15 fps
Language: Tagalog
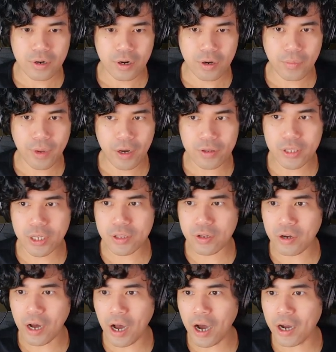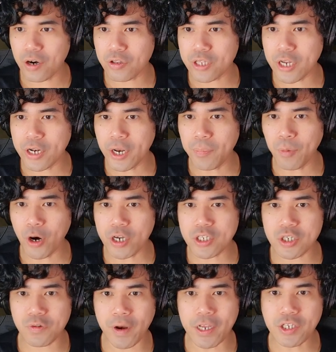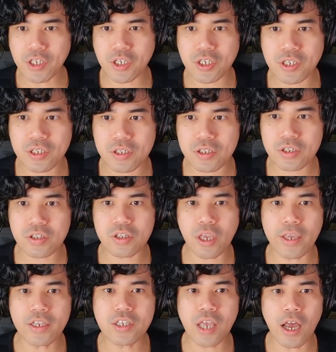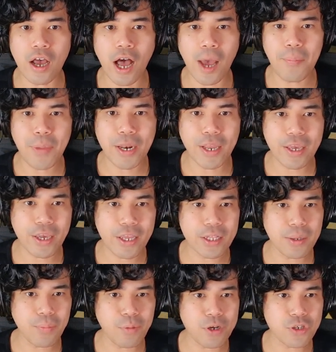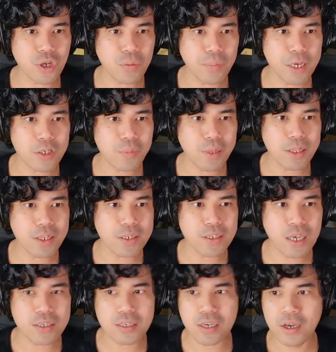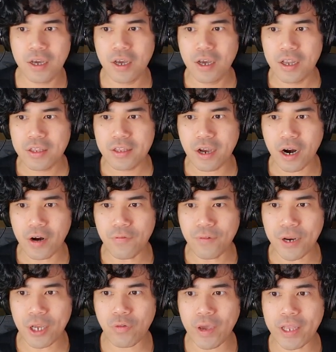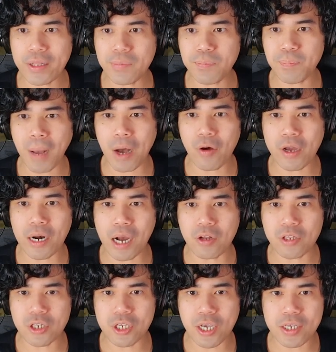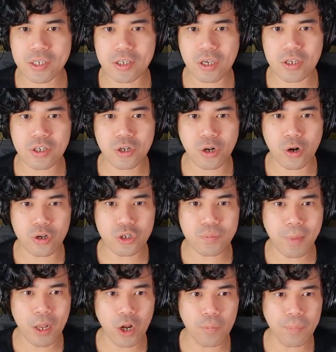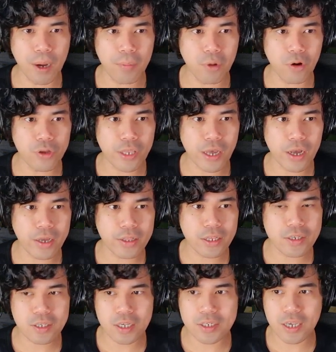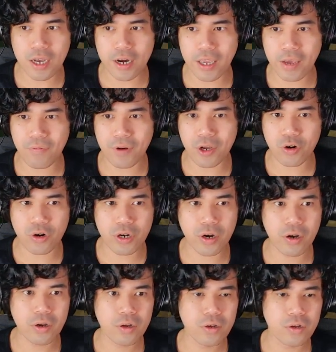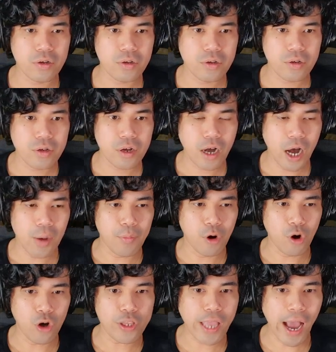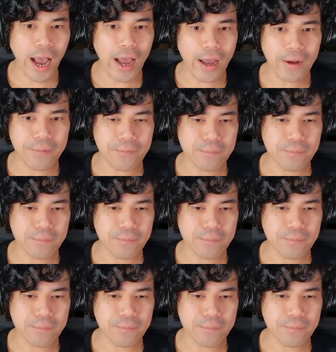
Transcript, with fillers: Ano meron dito? Ah, routine report. strange things are ah, happening in the prison basement these days. There are frequent power outages, strong smell of ammonia. It is necessary every corner. Ammonia?